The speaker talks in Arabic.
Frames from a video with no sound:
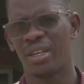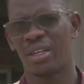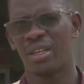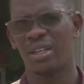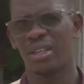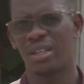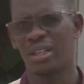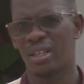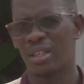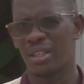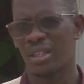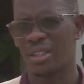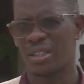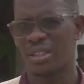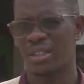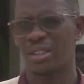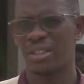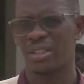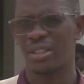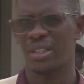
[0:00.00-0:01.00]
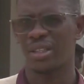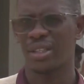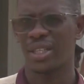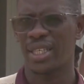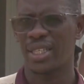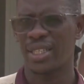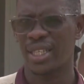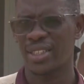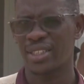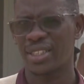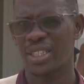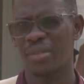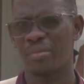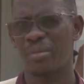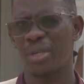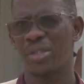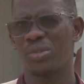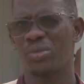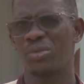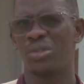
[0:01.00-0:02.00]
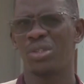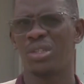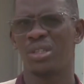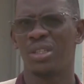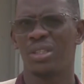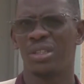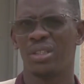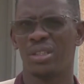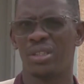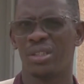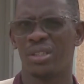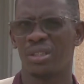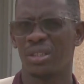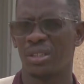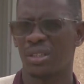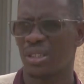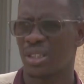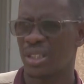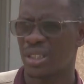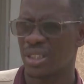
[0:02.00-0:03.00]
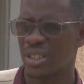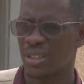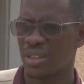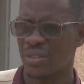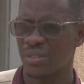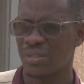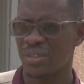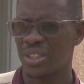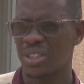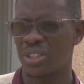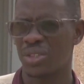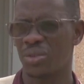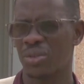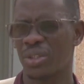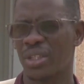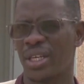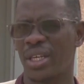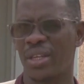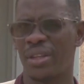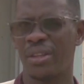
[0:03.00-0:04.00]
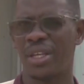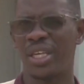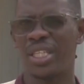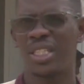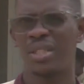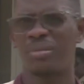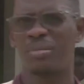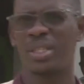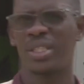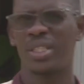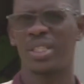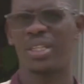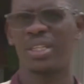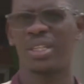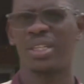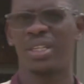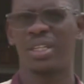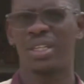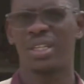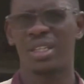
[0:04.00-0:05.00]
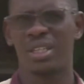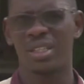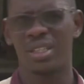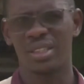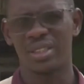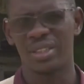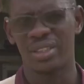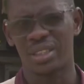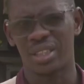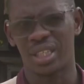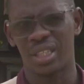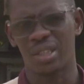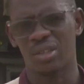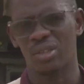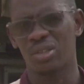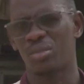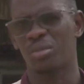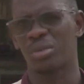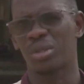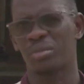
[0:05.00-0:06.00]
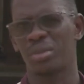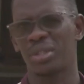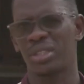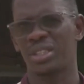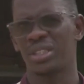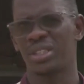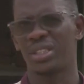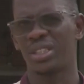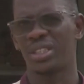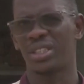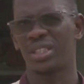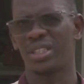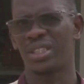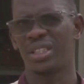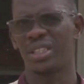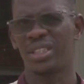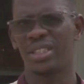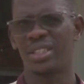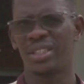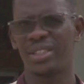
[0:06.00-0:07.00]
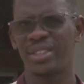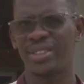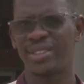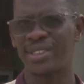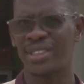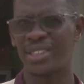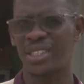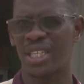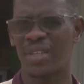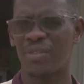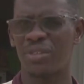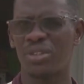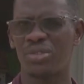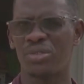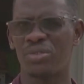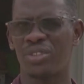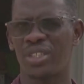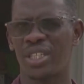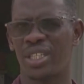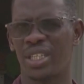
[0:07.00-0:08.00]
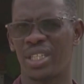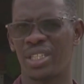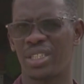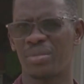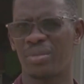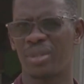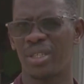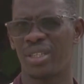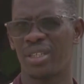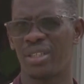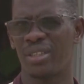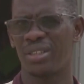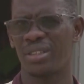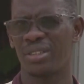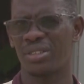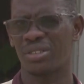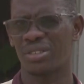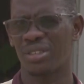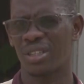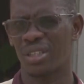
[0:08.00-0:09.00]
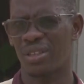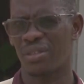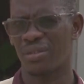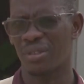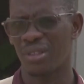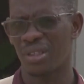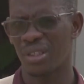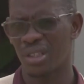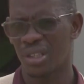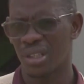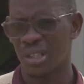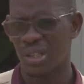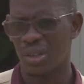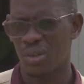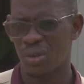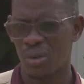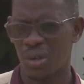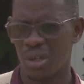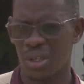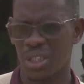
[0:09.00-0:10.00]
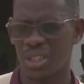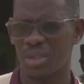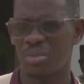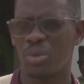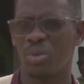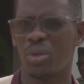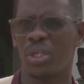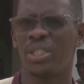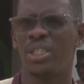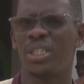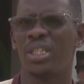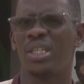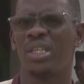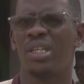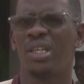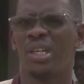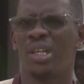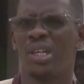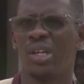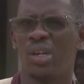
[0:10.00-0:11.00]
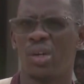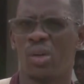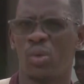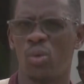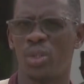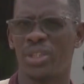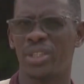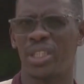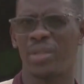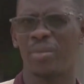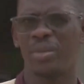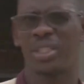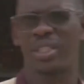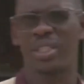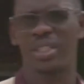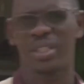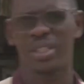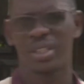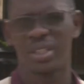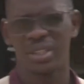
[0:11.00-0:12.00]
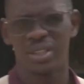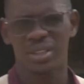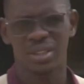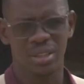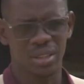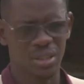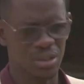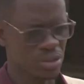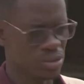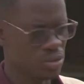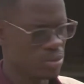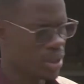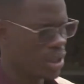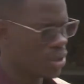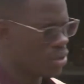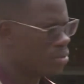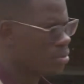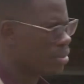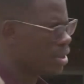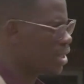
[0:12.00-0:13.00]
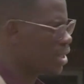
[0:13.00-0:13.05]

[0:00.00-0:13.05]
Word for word: 13 آه، آه، مايو آه، في الشوط الثاني بين يتعلق الأمر التي يتنافس فيها حزب الإنصاف وحزب الوحدة والتنمية سنرصد معكم